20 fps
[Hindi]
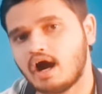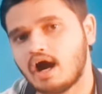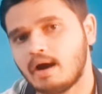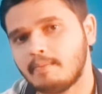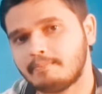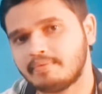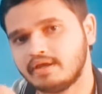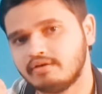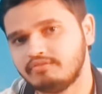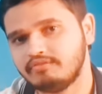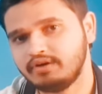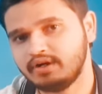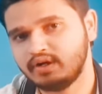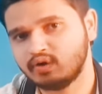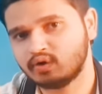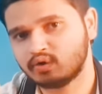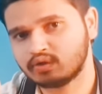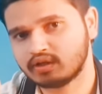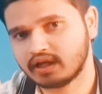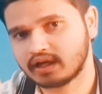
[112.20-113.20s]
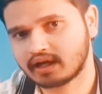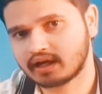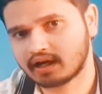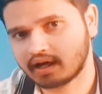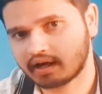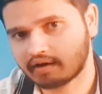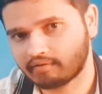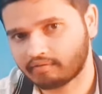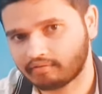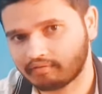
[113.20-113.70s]
आप ये वीडियो
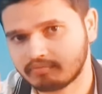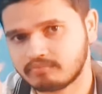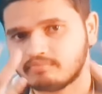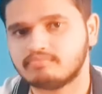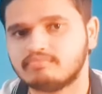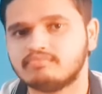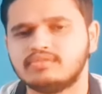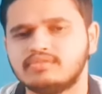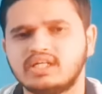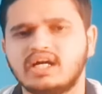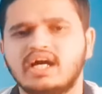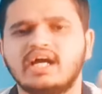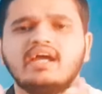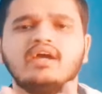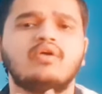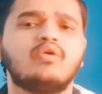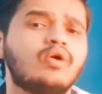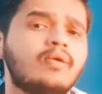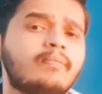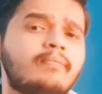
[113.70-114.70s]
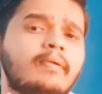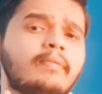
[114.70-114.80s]
देखकर जाएं और